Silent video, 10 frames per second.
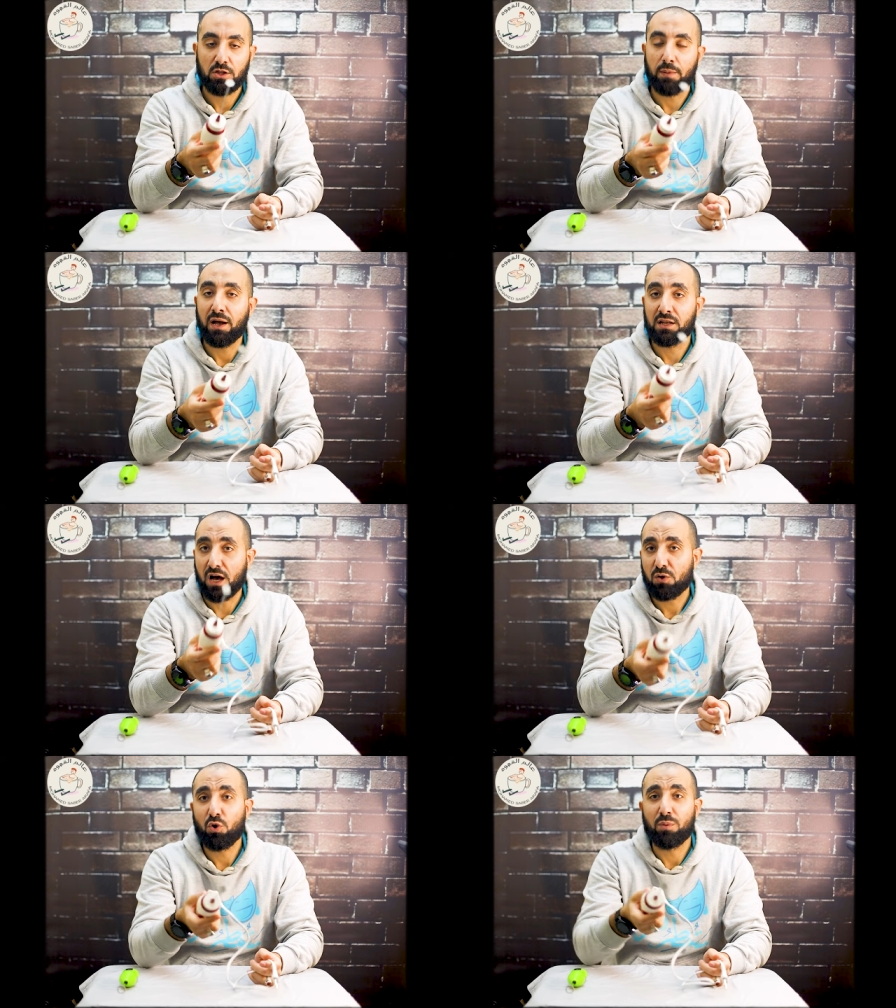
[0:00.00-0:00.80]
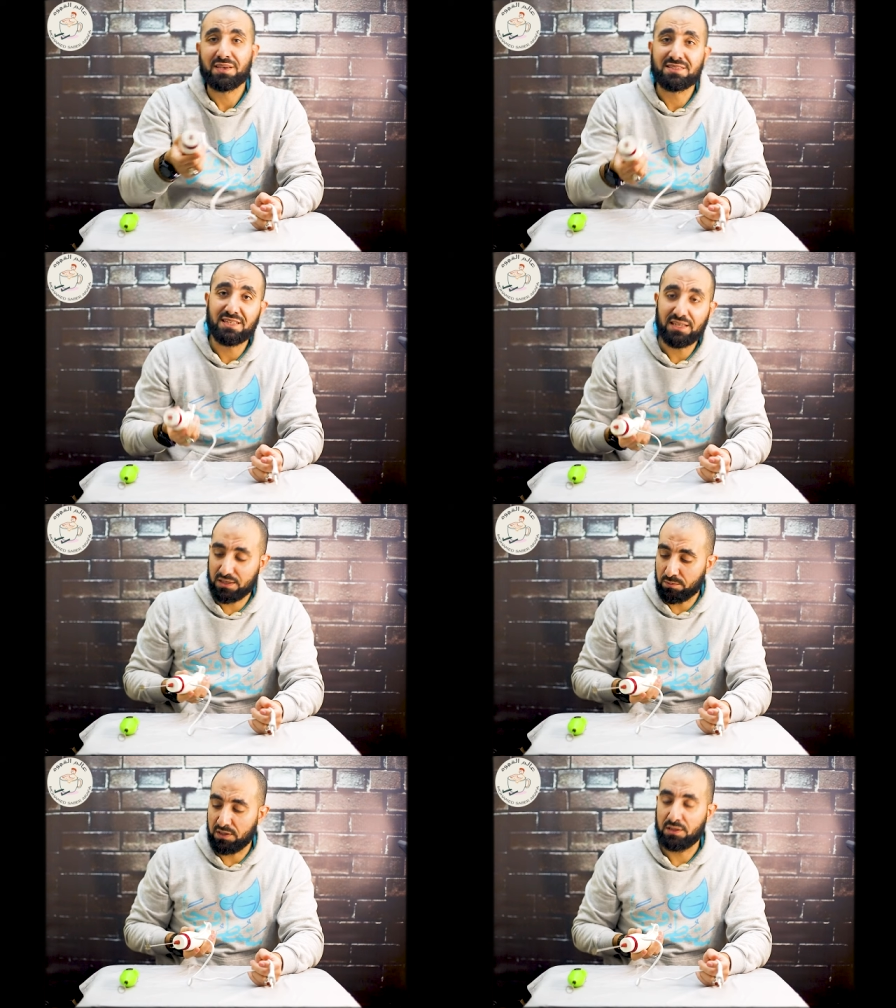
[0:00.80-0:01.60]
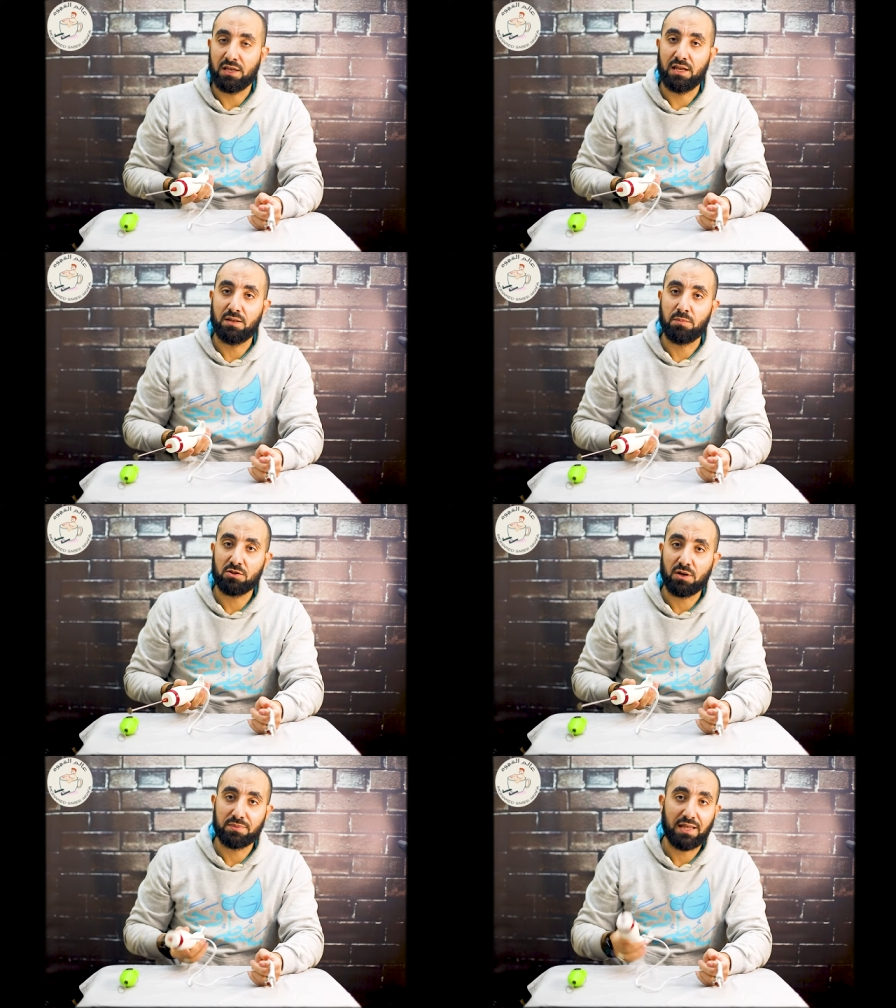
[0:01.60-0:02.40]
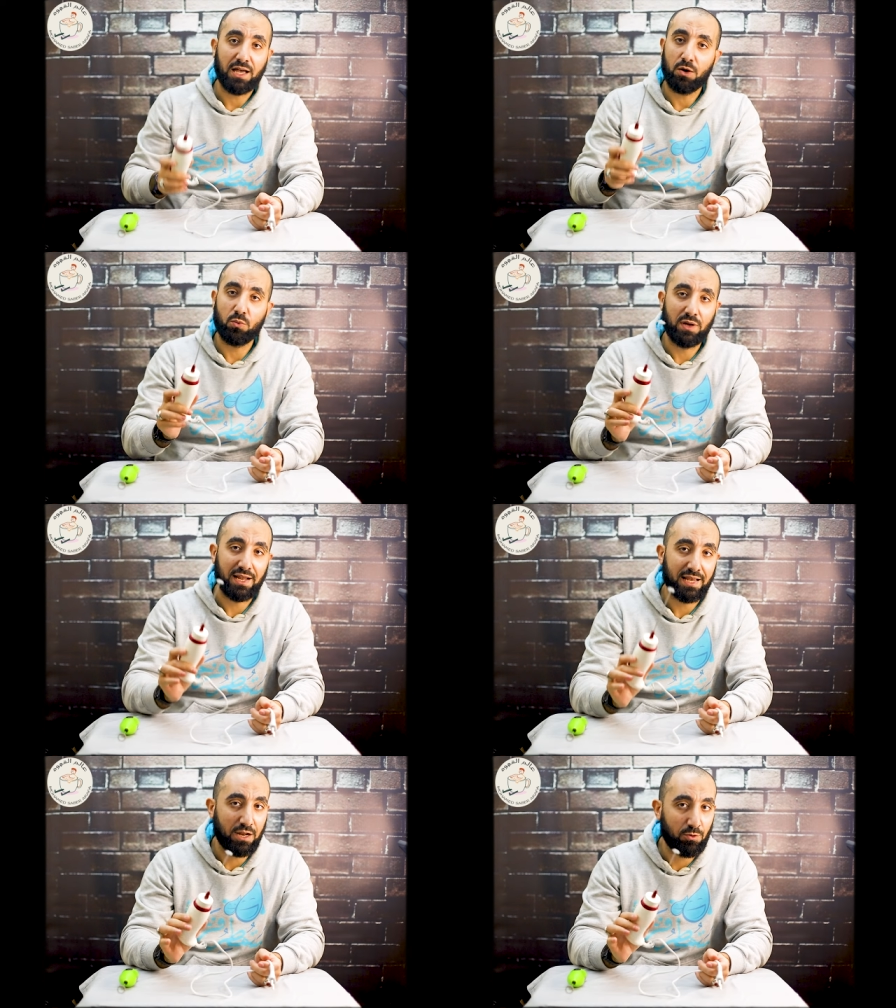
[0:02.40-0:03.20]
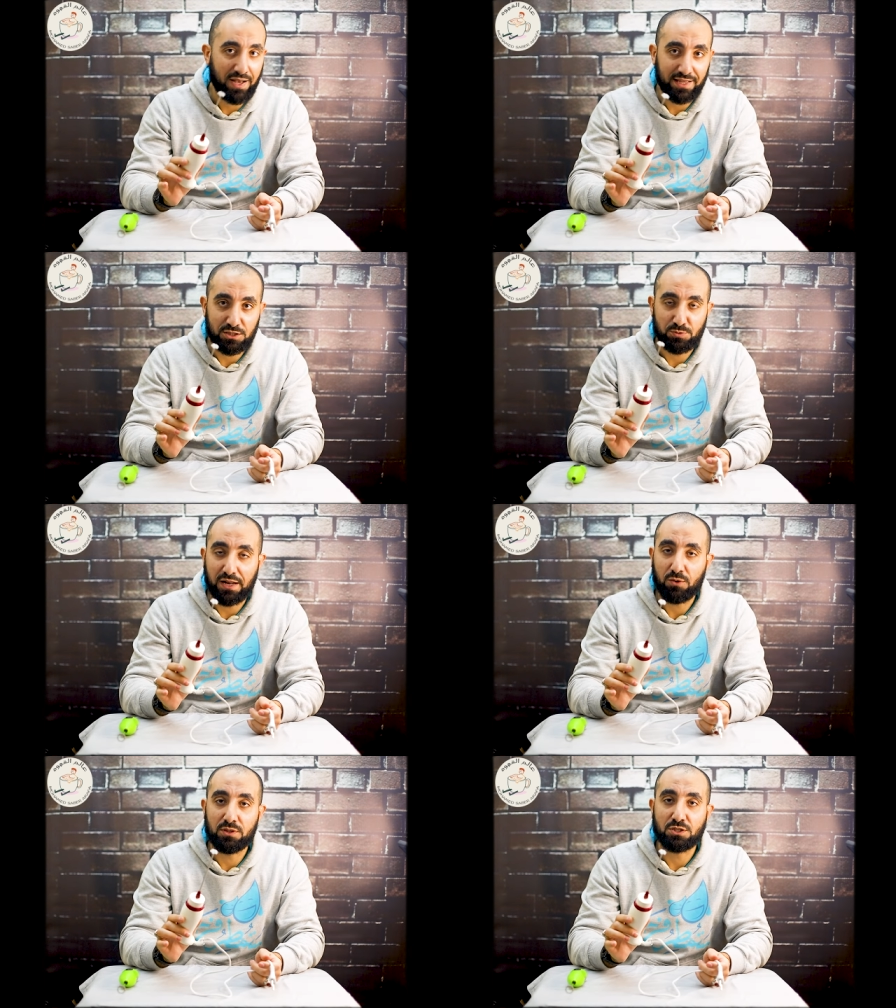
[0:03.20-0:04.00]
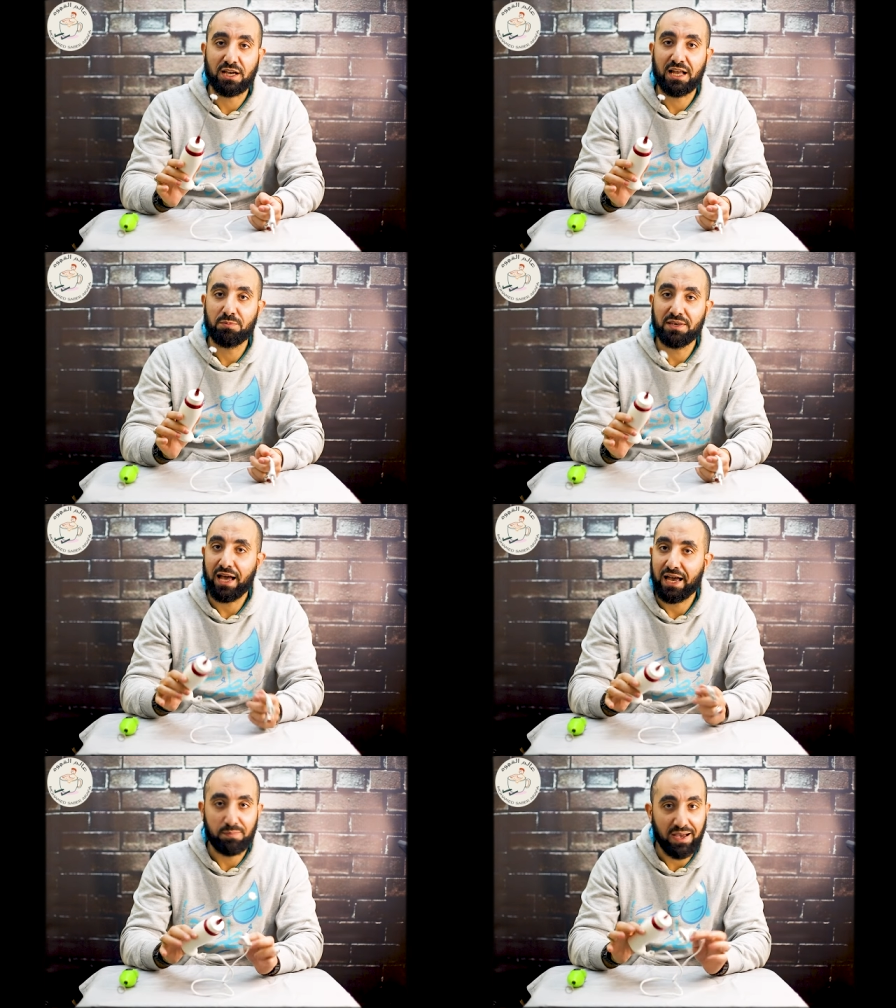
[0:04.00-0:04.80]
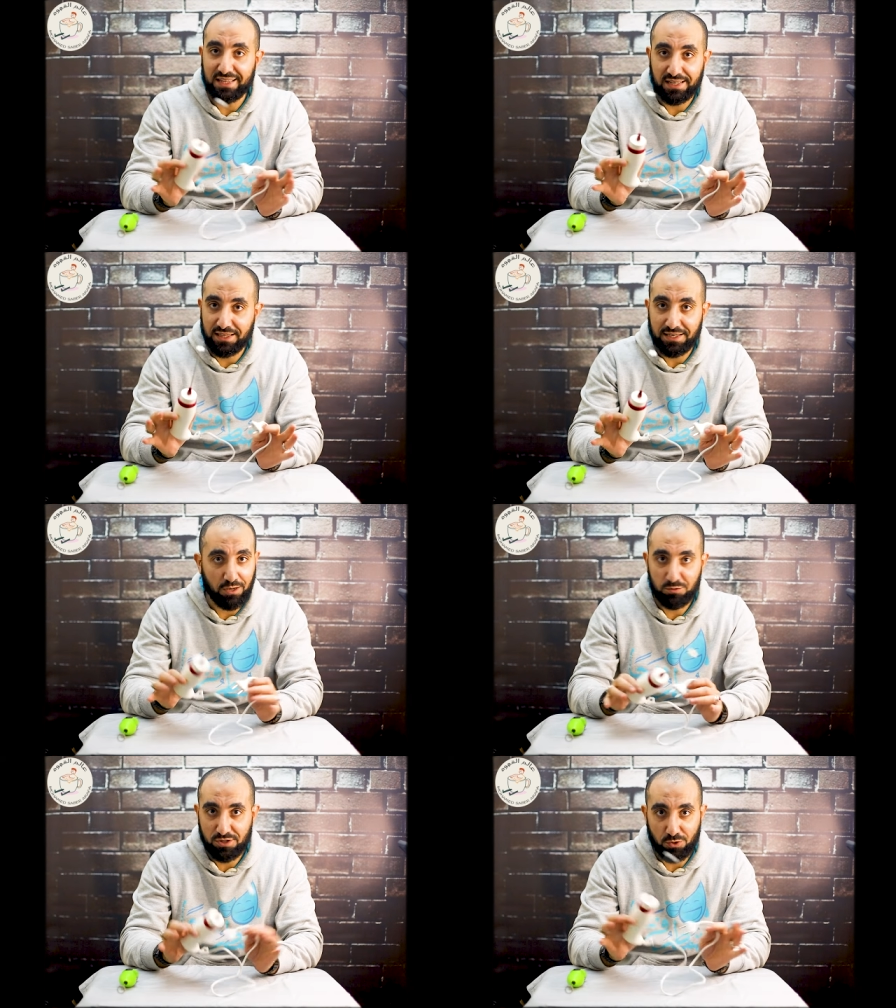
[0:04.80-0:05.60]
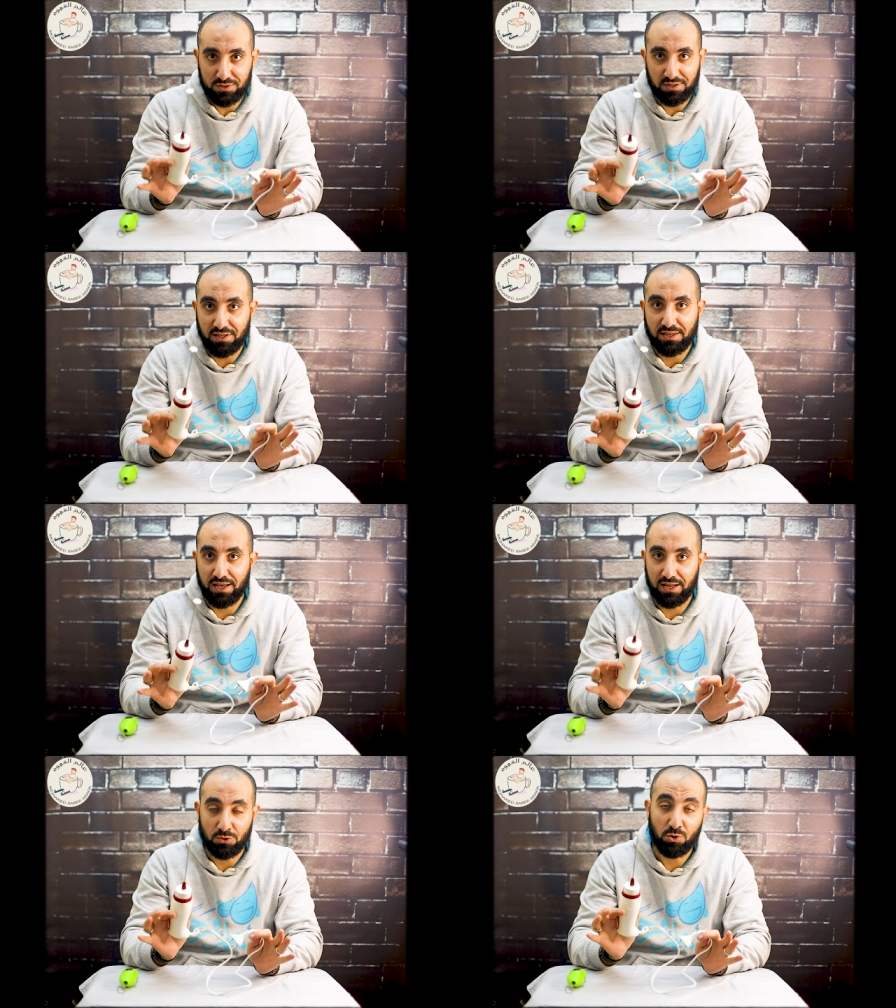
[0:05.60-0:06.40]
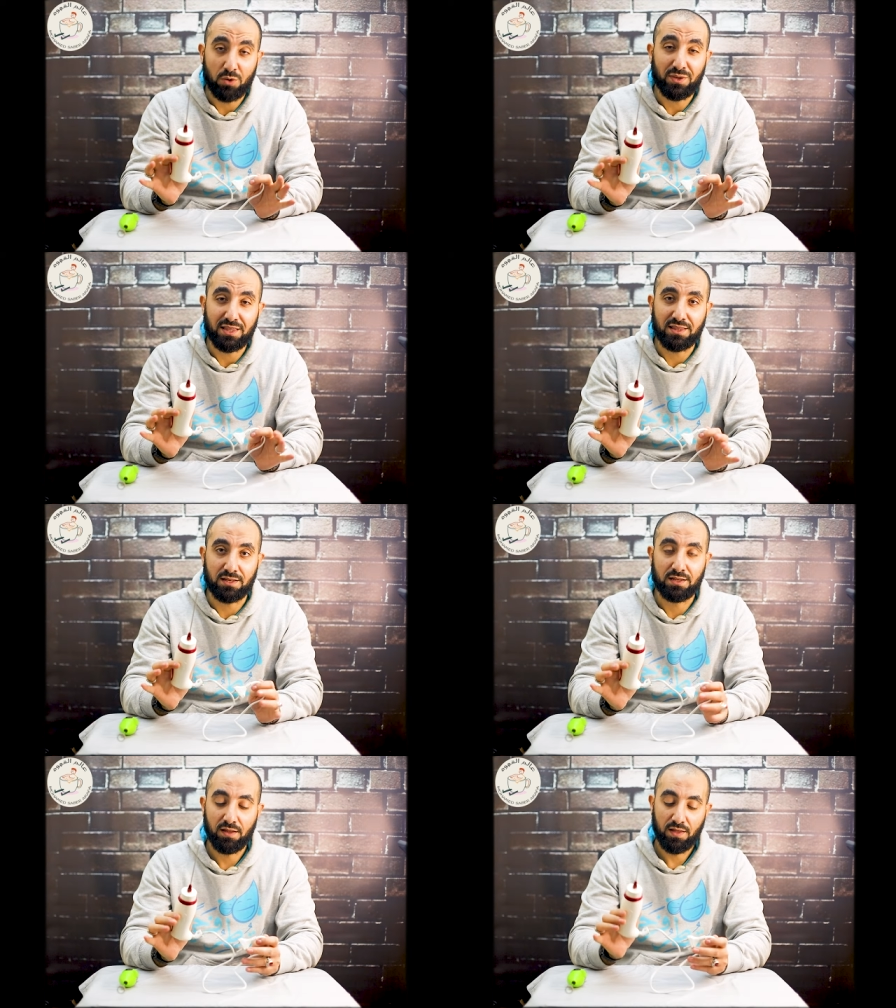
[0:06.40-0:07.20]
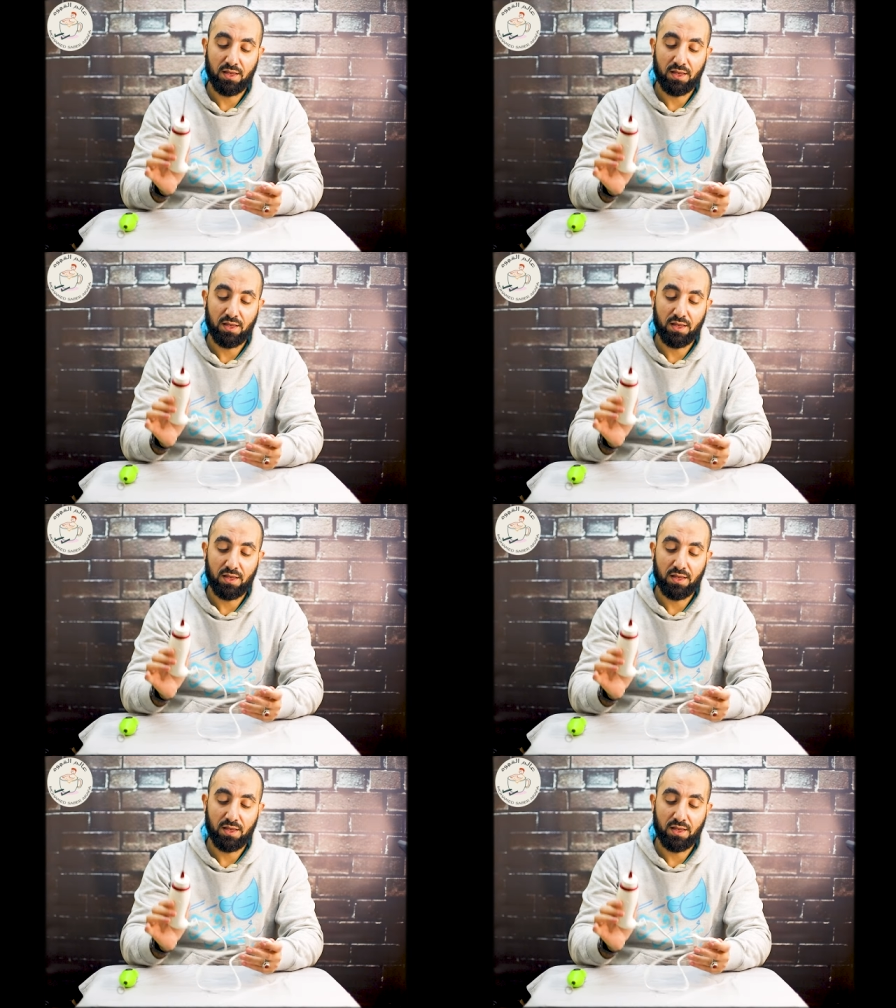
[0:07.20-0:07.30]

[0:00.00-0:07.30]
طبعا اقوى بكتير من المضرب ده ولو ما خدتش بالك وانت شغال بيه هيبهدل الدنيا ويزروت الدنيا لانه قوي جدا